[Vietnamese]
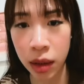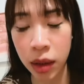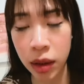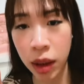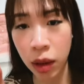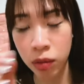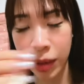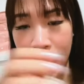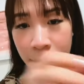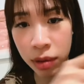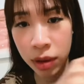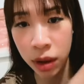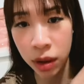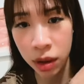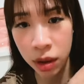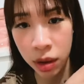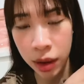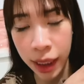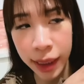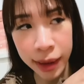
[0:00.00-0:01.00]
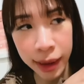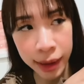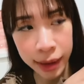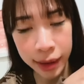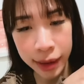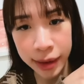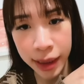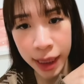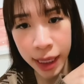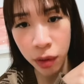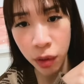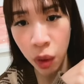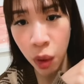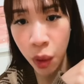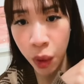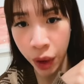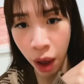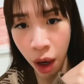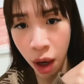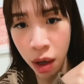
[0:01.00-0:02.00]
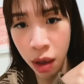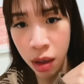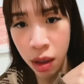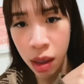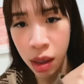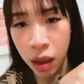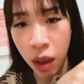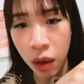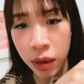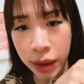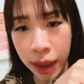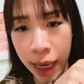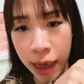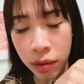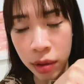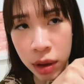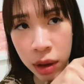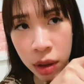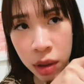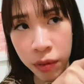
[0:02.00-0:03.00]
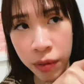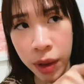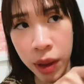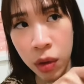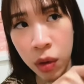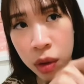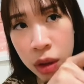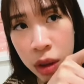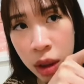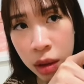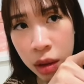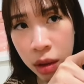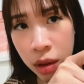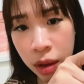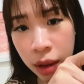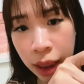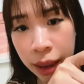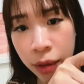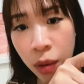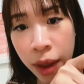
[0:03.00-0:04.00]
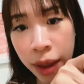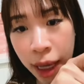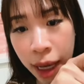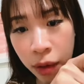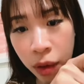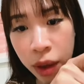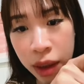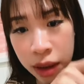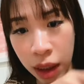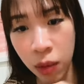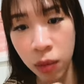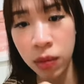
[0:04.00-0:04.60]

chồng tao chờ ngay cạnh cái xe ô tô của nó còn tao thì chờ phía đối diện cái tòa nhà con này sống